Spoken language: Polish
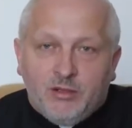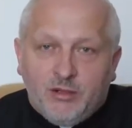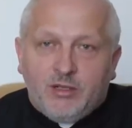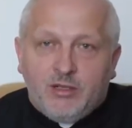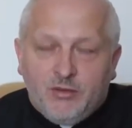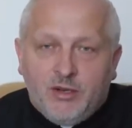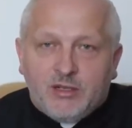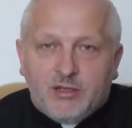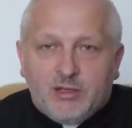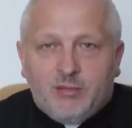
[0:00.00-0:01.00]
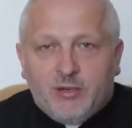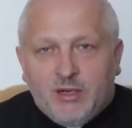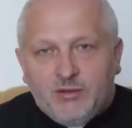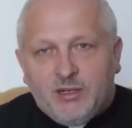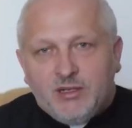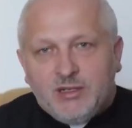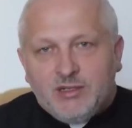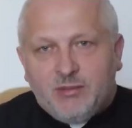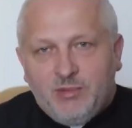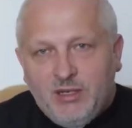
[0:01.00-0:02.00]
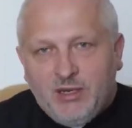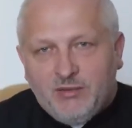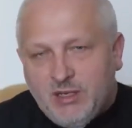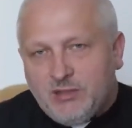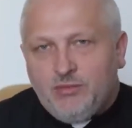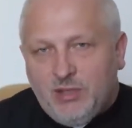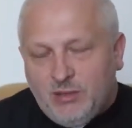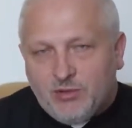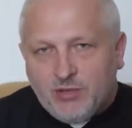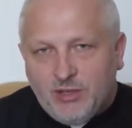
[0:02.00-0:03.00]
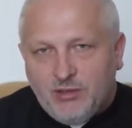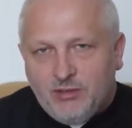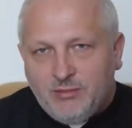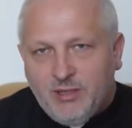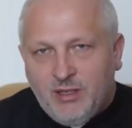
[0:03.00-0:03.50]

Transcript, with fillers: to ten kwas tak naprawdę zabija w nas Ducha Bożego.